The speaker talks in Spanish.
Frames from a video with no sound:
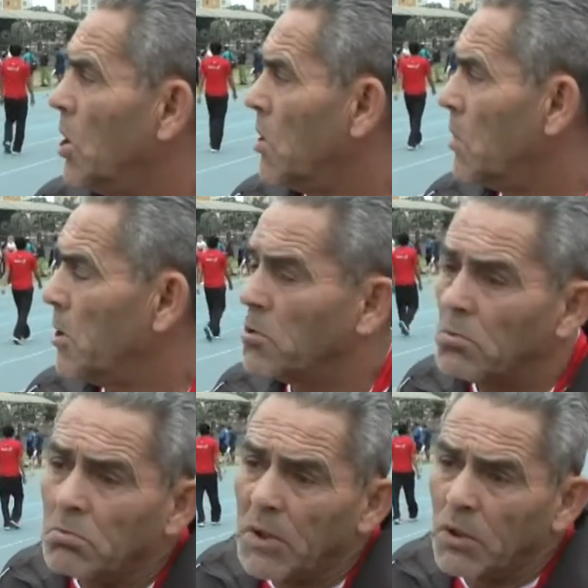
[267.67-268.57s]
Y bueno,
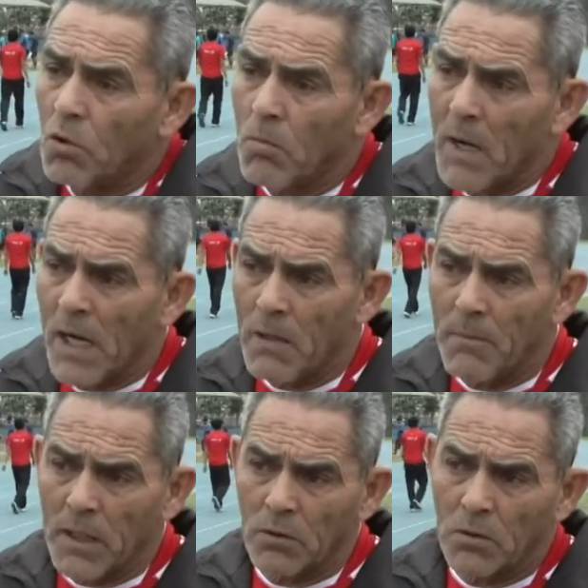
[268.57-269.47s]
me tocó pagar el
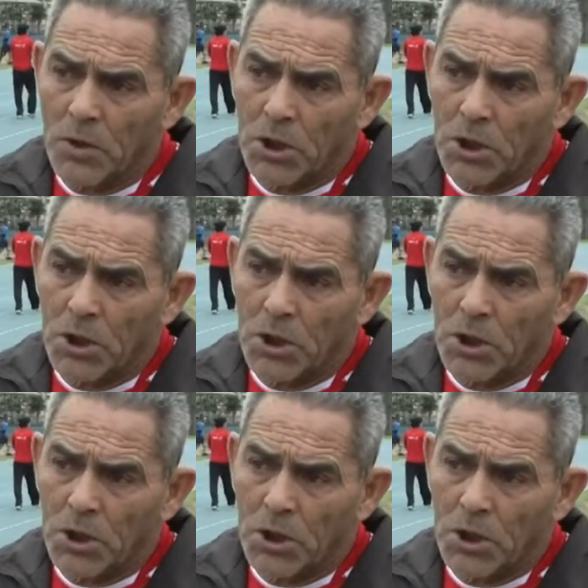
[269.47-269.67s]
pato